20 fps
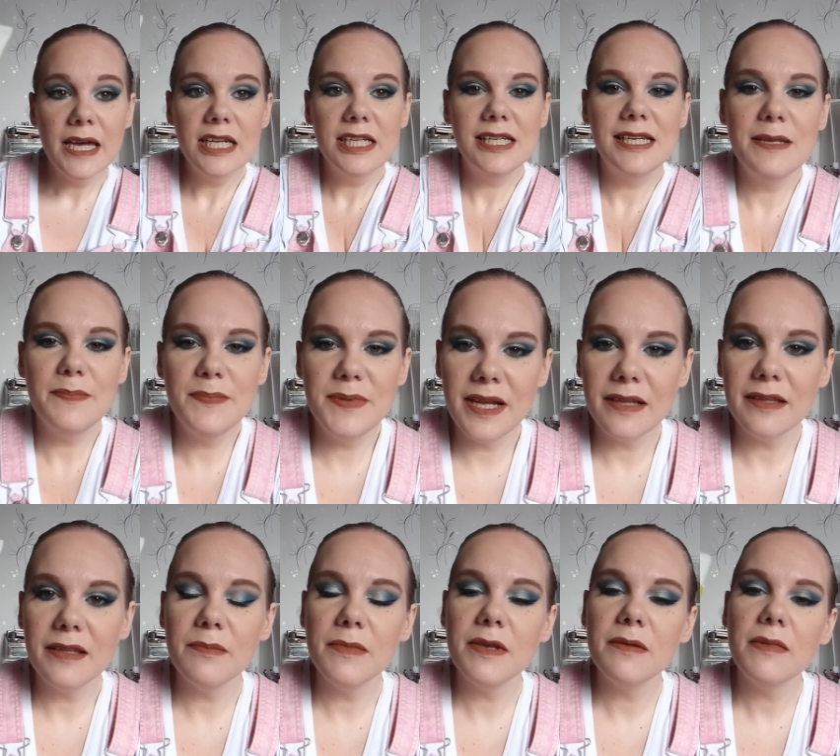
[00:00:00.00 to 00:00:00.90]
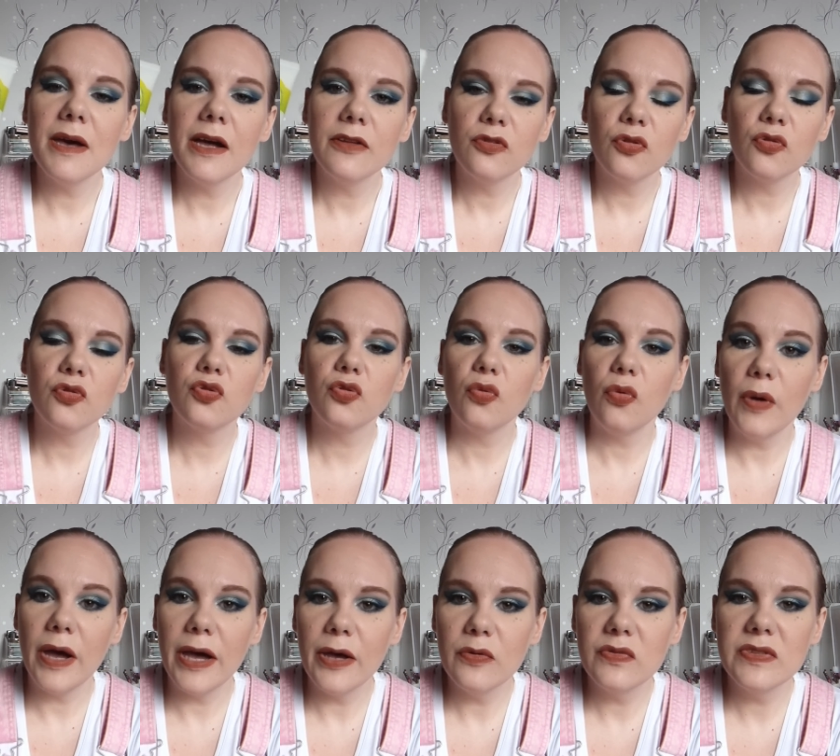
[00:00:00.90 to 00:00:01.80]
Je l'ai bien aimé, mais attention
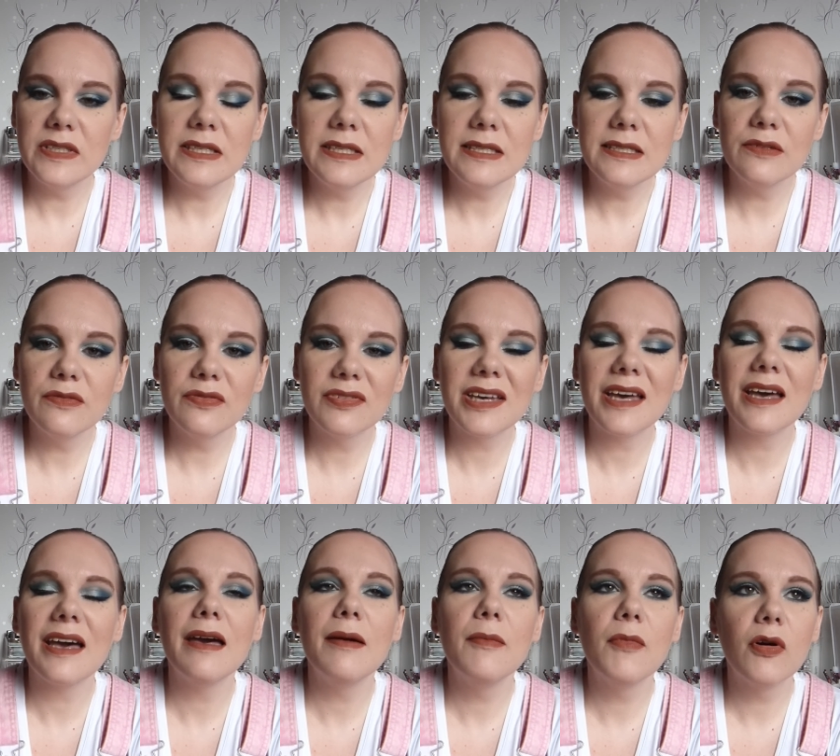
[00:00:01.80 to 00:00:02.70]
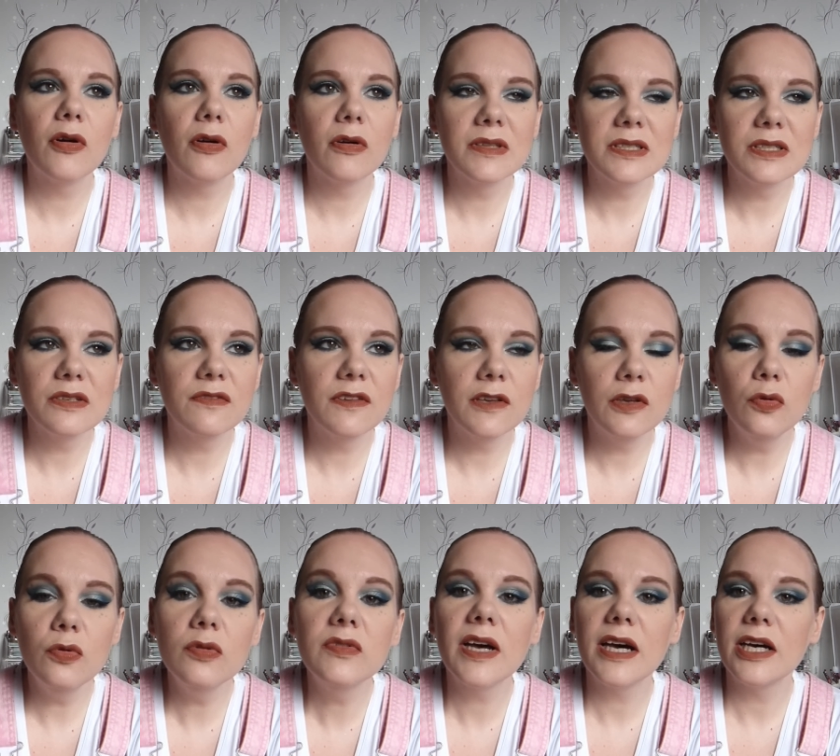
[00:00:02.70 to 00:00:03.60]
à utiliser vraiment quand il fait
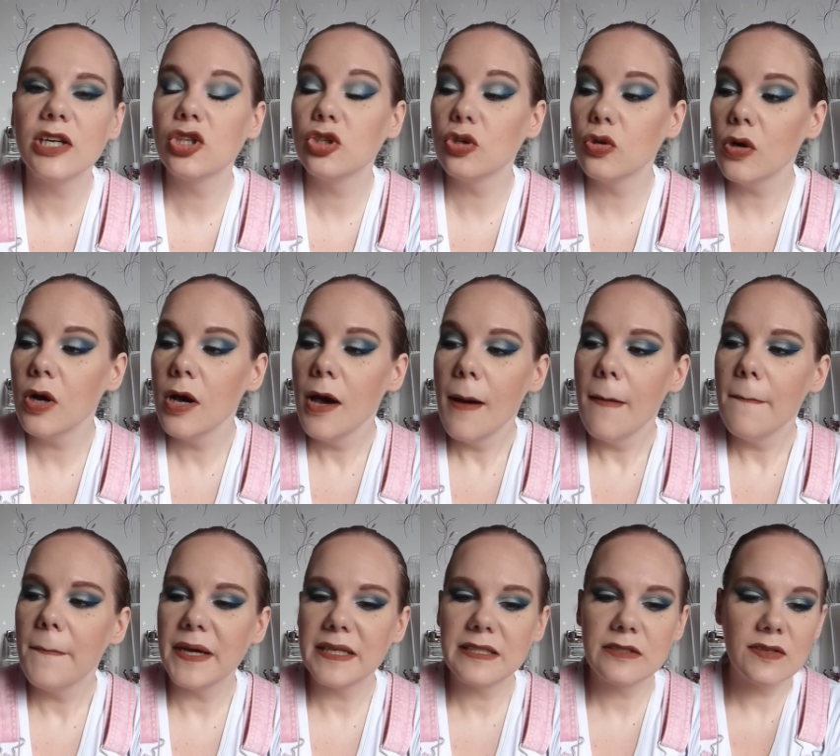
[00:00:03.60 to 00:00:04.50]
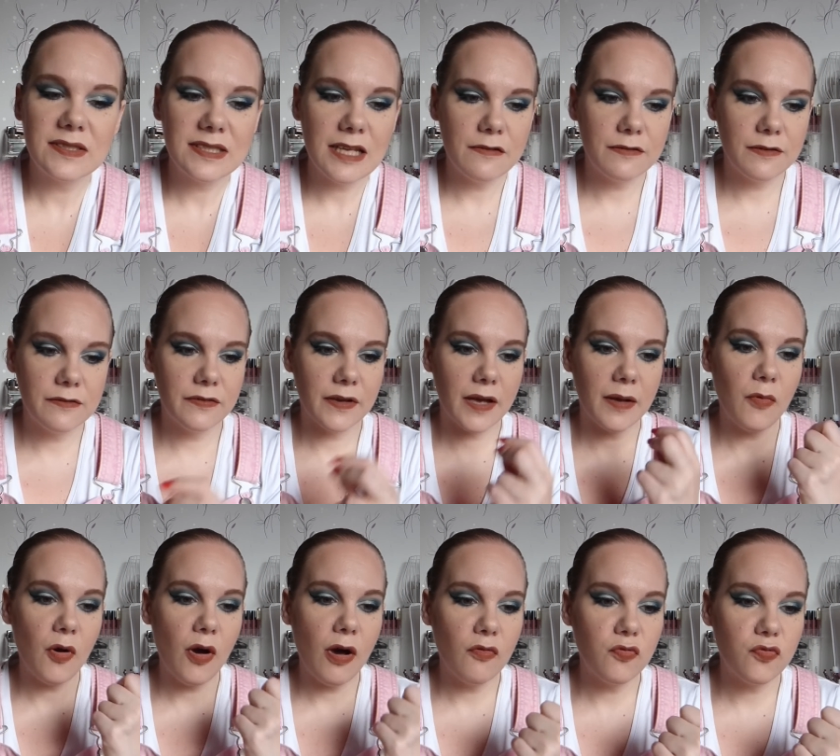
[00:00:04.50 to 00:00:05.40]
ultra chaud parce que ça fait
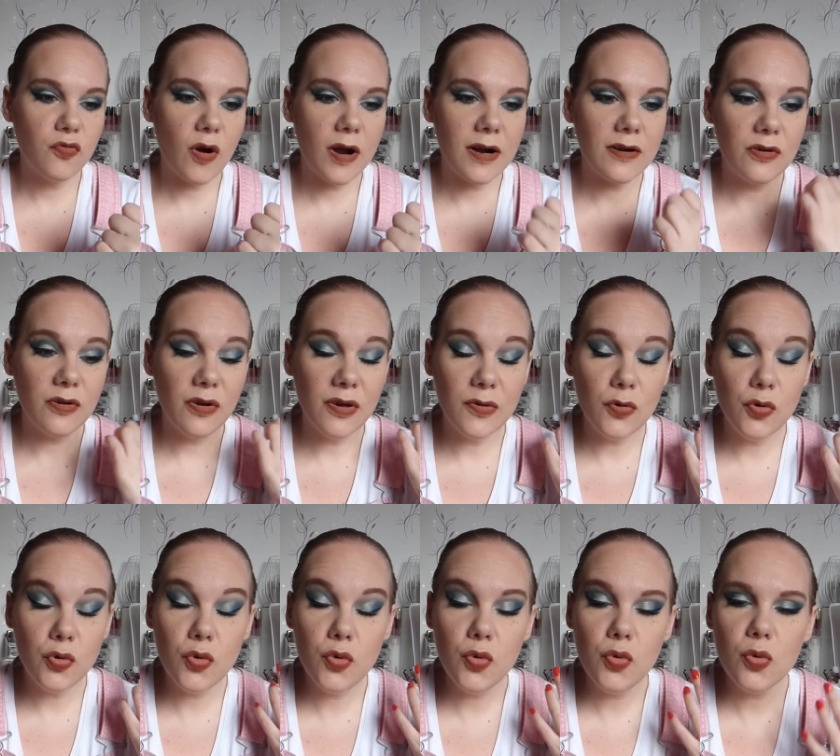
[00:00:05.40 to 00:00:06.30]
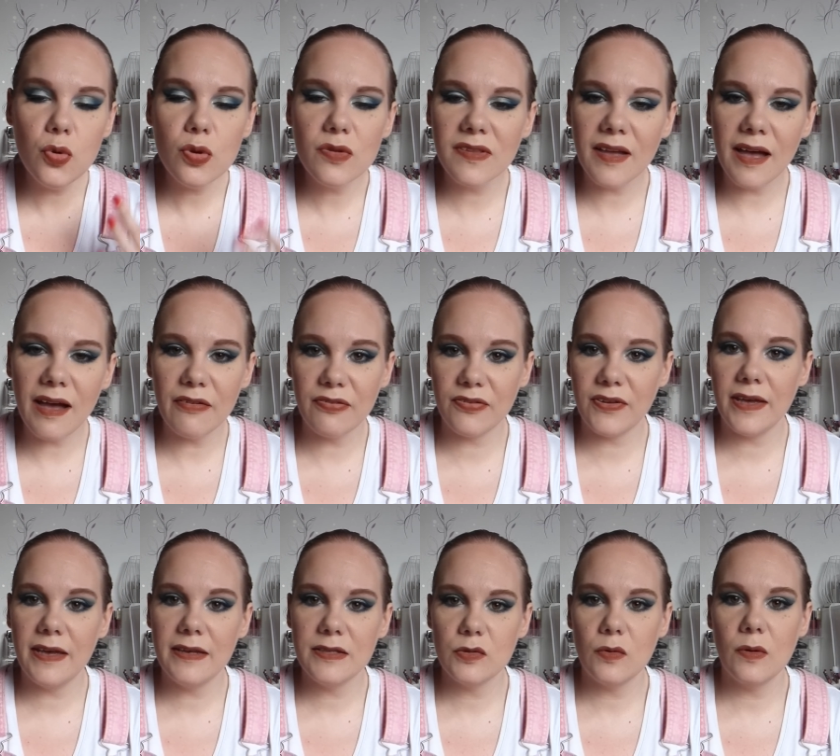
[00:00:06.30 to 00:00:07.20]
vraiment un voile ultra
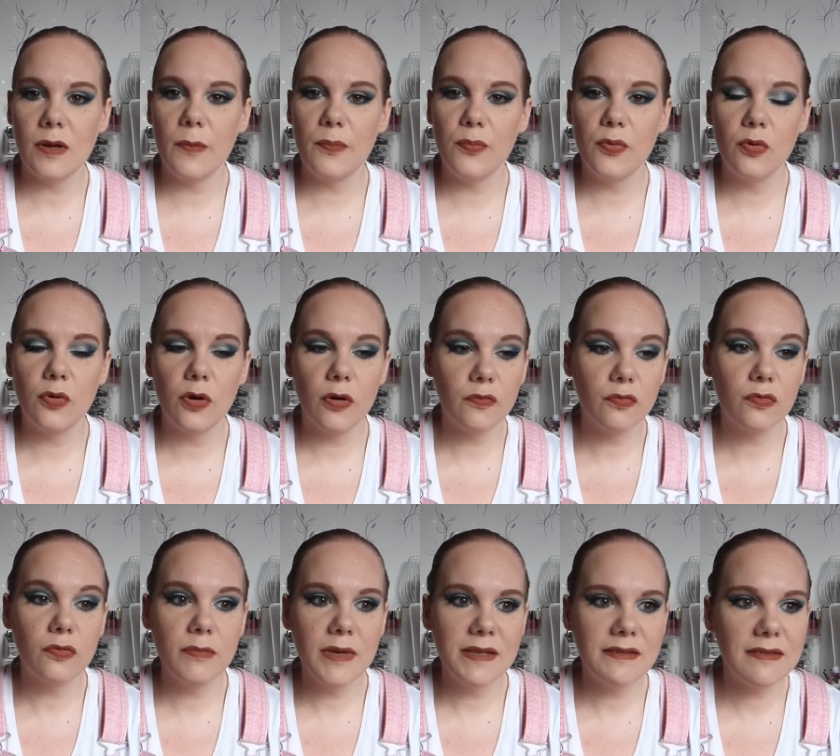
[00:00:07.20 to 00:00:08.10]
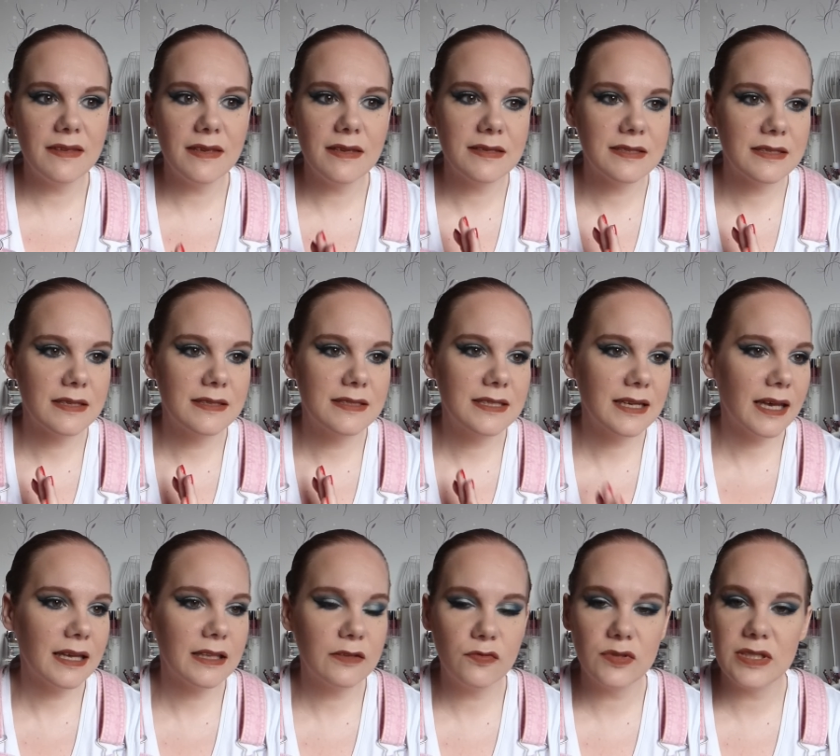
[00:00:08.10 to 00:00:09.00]
frais sur la peau. Quand vous le mettez, c'est
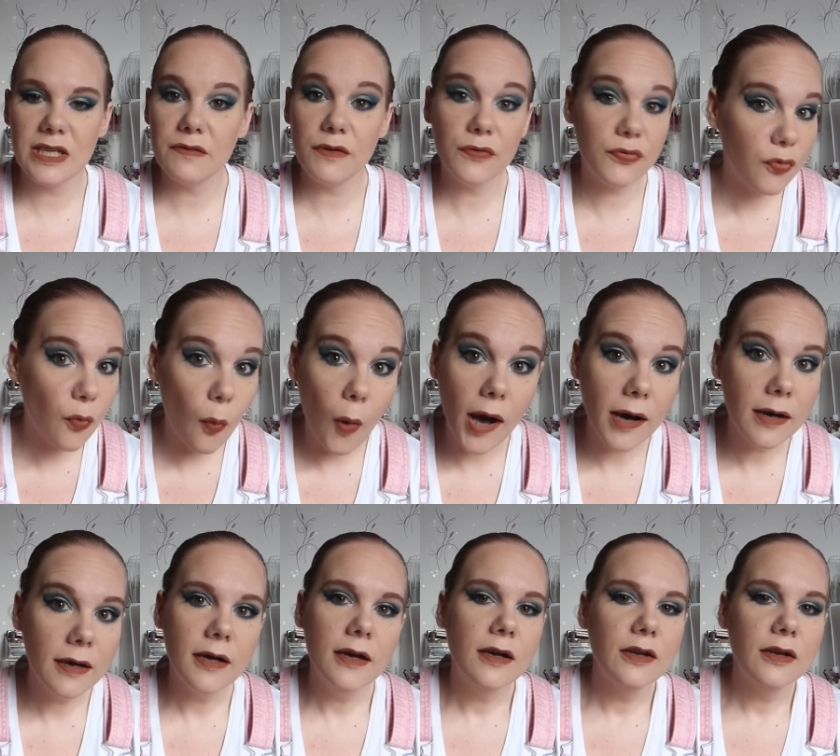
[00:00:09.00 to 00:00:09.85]
direct vous avez froid.